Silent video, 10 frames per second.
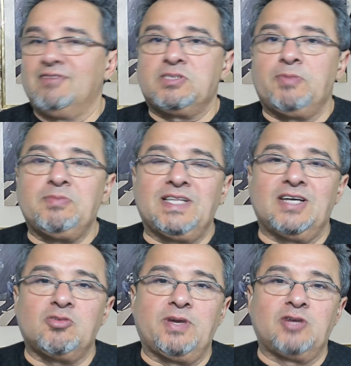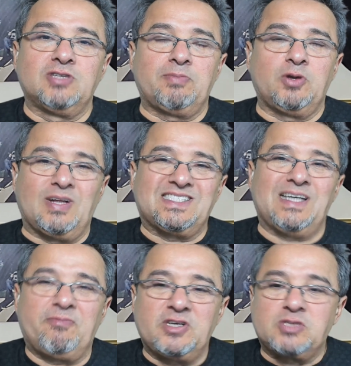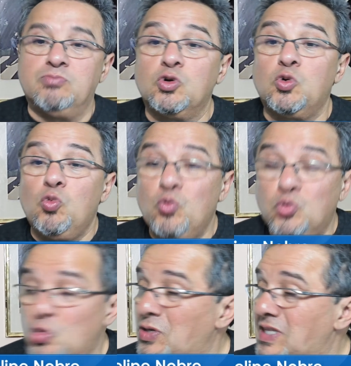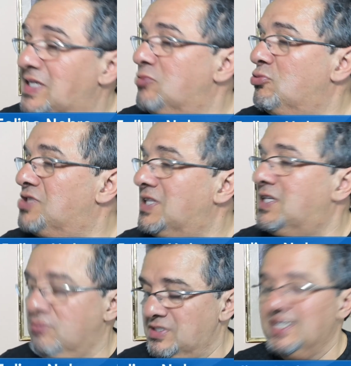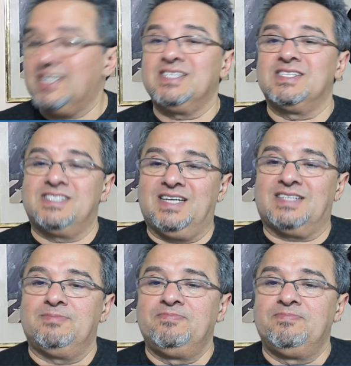Você pode mandar sua pergunta pelo WhatsApp, Facebook, Twitter, do jeito que você quiser.